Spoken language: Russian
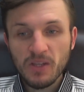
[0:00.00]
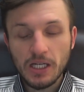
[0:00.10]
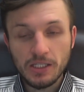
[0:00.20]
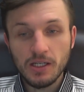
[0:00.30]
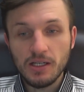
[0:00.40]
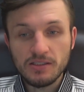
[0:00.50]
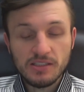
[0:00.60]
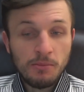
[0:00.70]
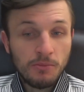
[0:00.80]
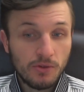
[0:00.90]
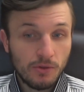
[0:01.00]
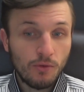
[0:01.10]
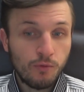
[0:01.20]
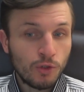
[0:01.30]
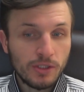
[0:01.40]
Хотя сам э,
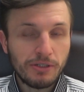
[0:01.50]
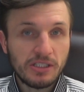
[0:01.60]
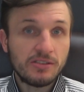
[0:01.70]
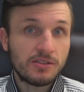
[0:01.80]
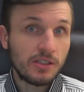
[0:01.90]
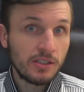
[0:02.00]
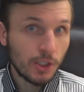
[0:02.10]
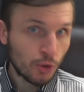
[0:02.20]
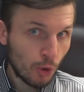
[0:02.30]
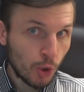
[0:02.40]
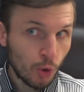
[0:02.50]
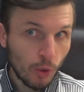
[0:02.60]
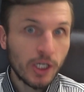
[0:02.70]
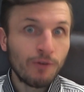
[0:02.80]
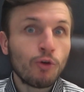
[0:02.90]
фондовый российский рынок
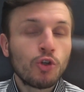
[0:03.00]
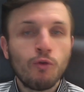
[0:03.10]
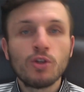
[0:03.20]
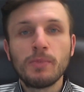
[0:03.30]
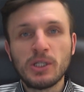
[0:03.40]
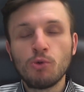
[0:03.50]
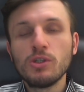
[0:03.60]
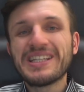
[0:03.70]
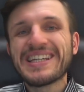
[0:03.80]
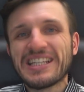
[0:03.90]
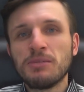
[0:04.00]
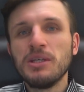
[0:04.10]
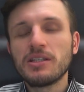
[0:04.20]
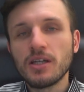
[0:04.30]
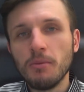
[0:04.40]
только вот-вот подходит к
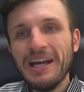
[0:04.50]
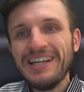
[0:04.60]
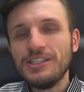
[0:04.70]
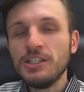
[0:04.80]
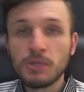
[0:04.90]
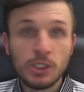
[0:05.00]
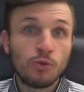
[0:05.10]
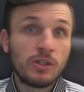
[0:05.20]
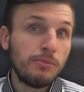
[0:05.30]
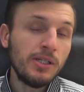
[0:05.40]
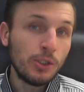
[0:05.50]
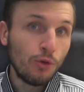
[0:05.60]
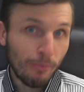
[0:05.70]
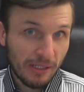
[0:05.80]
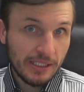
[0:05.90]
отметкам тем, которые были
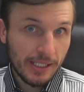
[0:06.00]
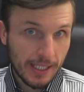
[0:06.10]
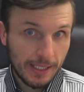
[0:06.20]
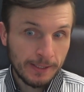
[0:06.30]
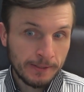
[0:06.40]
до падения.